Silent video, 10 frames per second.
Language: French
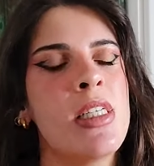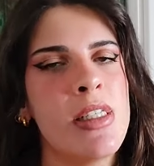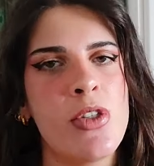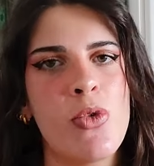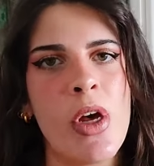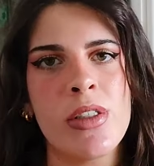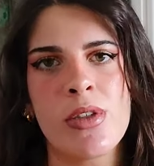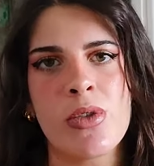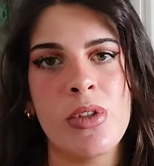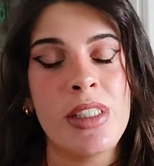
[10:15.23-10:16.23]
l'histoire en
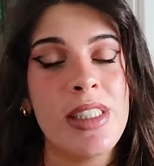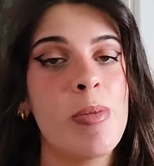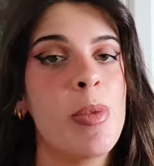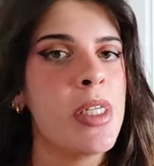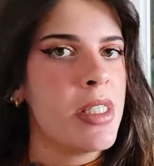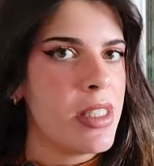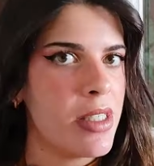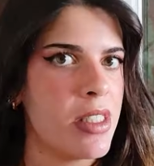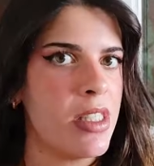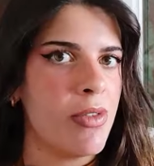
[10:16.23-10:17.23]
tant que discipline
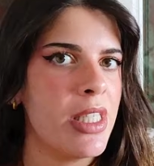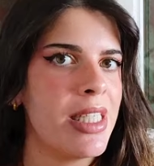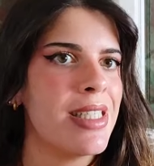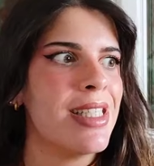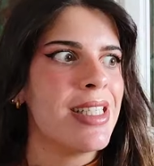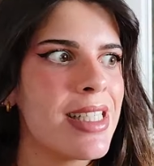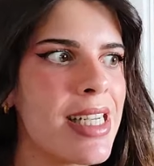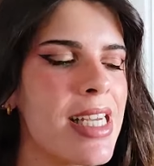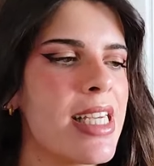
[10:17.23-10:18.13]
scientifique, c'est très